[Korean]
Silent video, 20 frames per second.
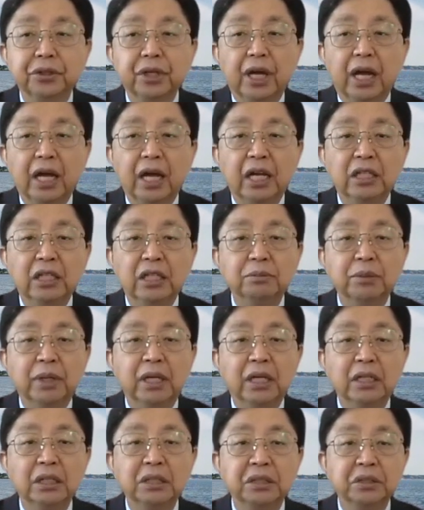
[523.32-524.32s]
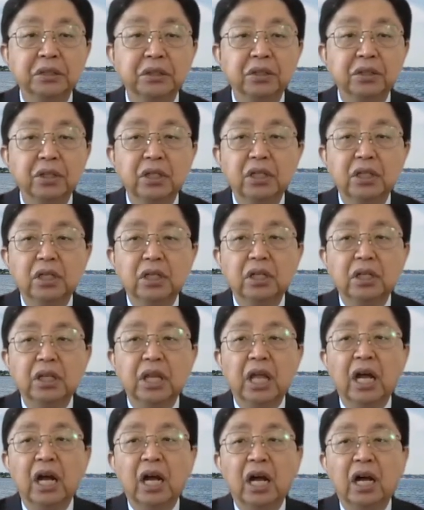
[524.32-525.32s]
하나님 안에서
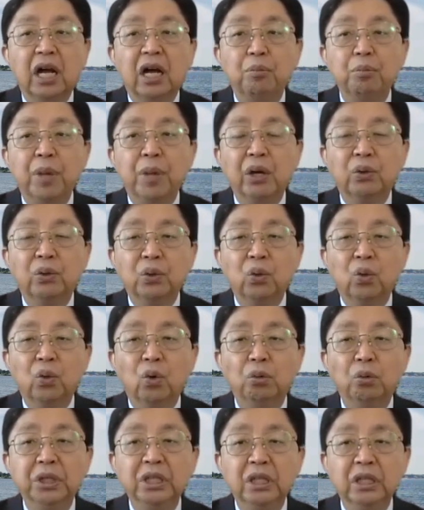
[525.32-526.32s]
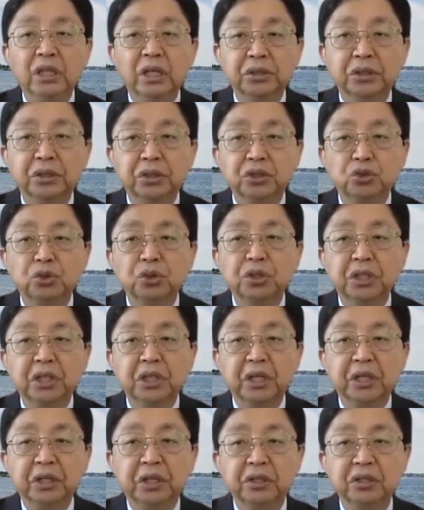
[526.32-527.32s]
내가 매우 고민돼서
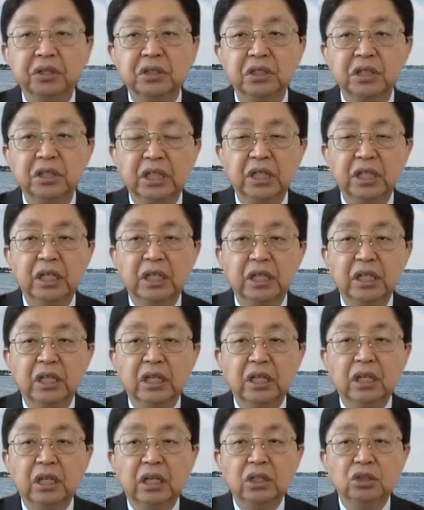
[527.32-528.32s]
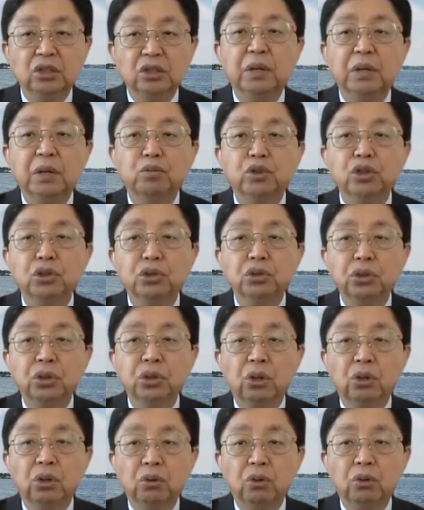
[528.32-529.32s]
죽게 되었으니 정말
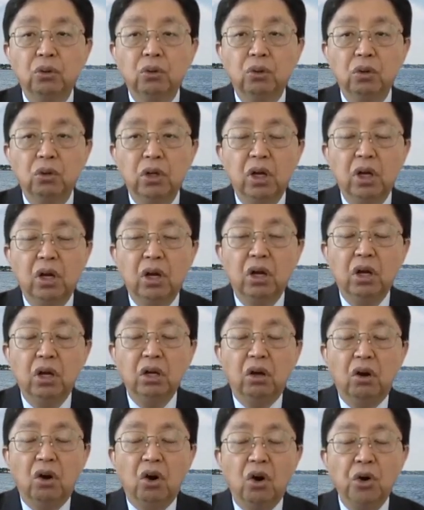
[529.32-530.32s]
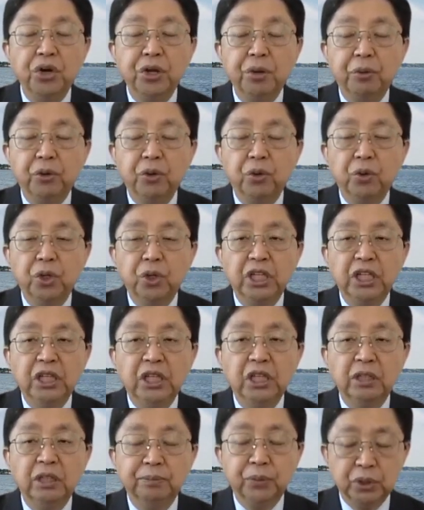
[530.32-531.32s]
부끄럽고 어렵고
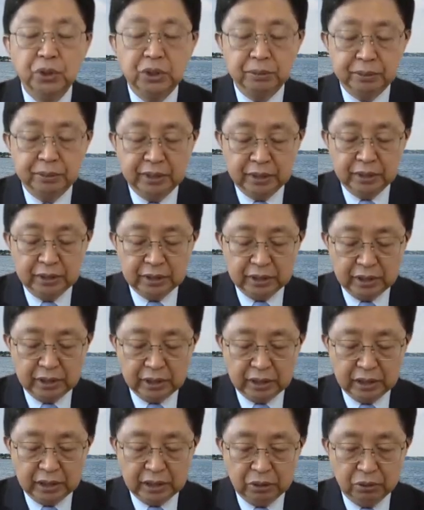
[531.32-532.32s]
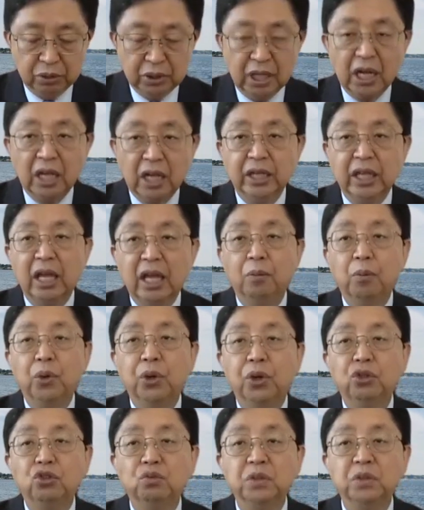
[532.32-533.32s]
있는 모습을 그대로 다 내
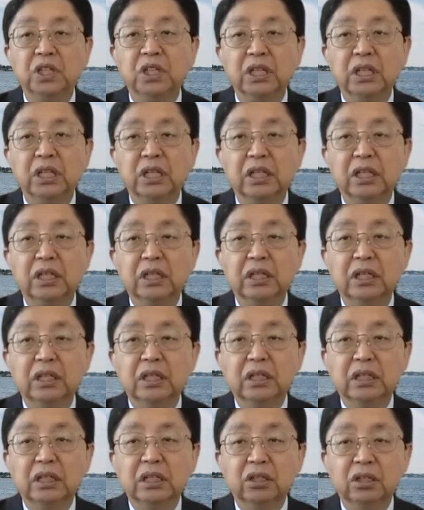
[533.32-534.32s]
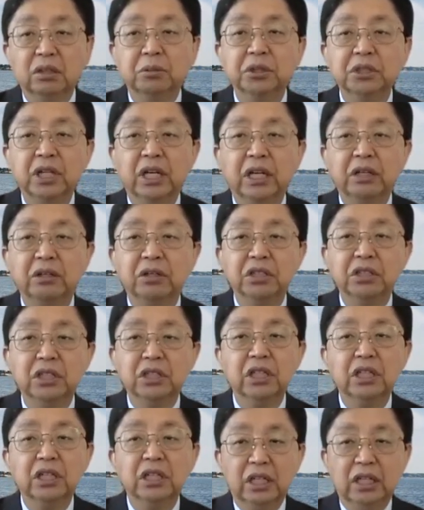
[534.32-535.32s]
보여줍니다. 그러면 사는
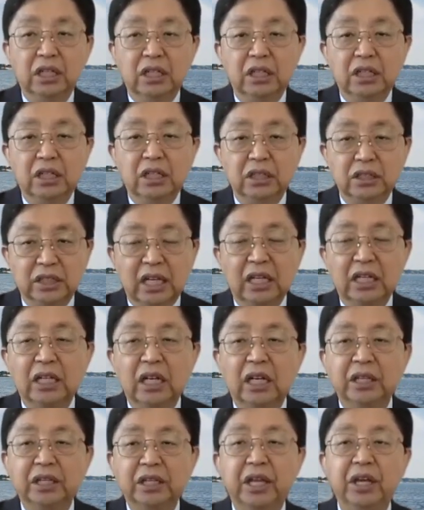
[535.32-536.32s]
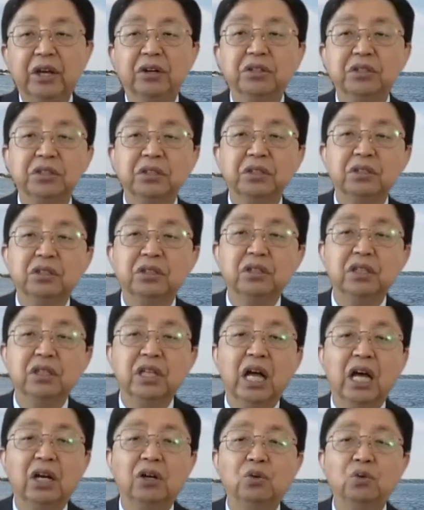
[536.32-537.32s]
것이 잠깐 깨어서
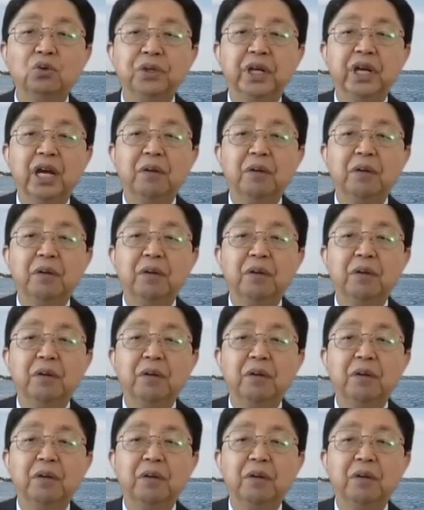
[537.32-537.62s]
나를 위해